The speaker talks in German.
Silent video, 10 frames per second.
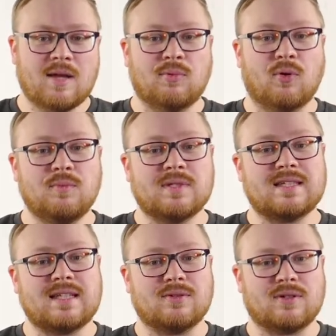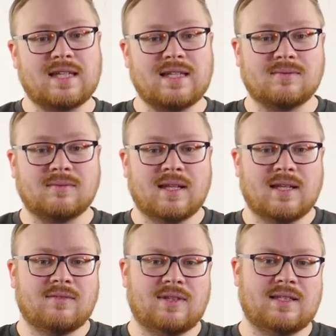Berühmte Theorien
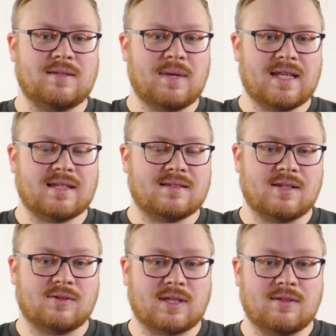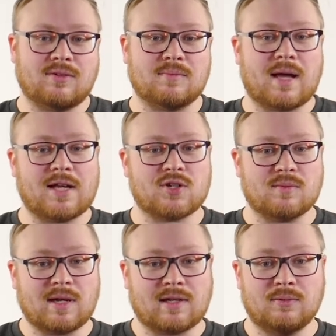wie die Medientheorie von Marshall
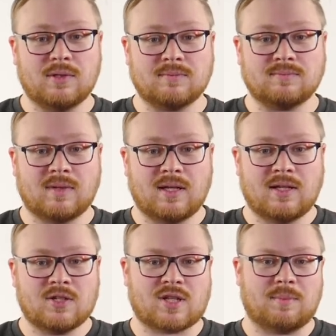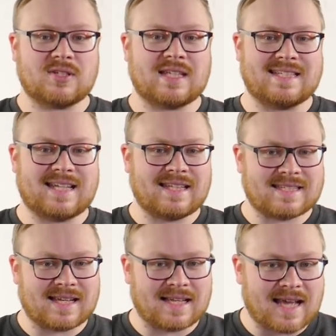McLuhan stammt aus den
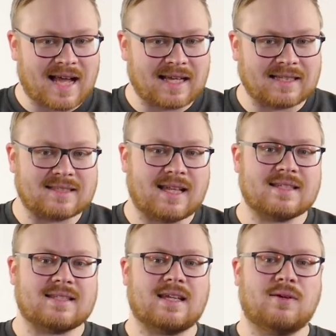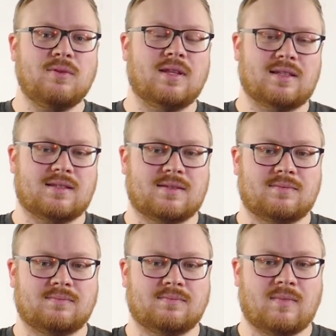60er Jahren des letzten Jahrhunderts.
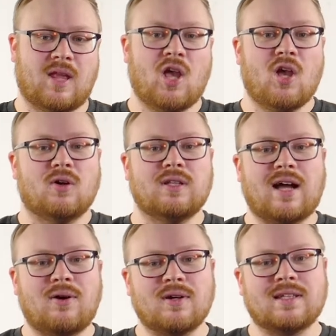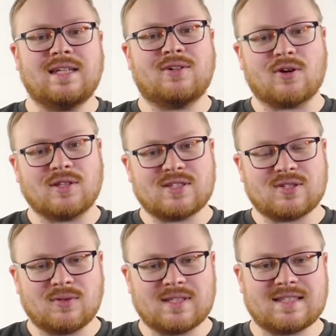Und auch die
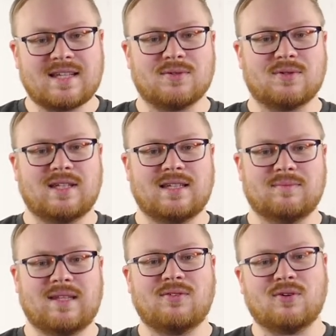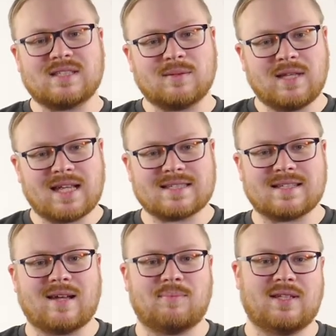Kognitionstheorien, die wir uns im
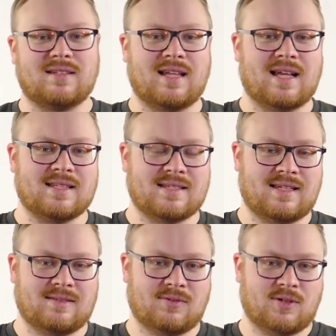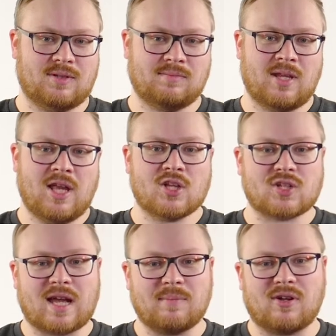nächsten Kapitel ansehen wollen,
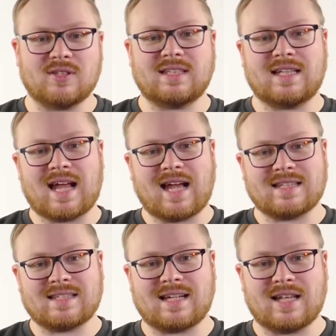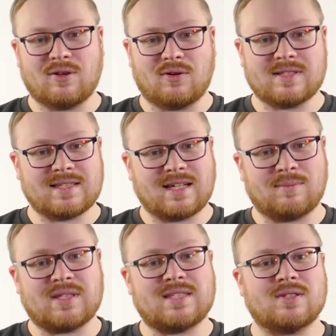stammen aus den 80er, 90er
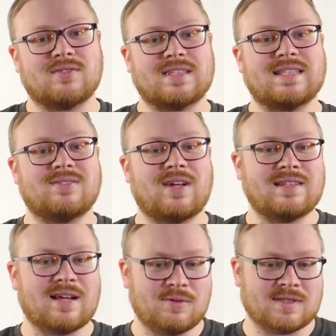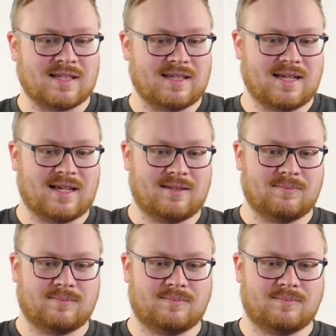bzw. 2000er Jahren.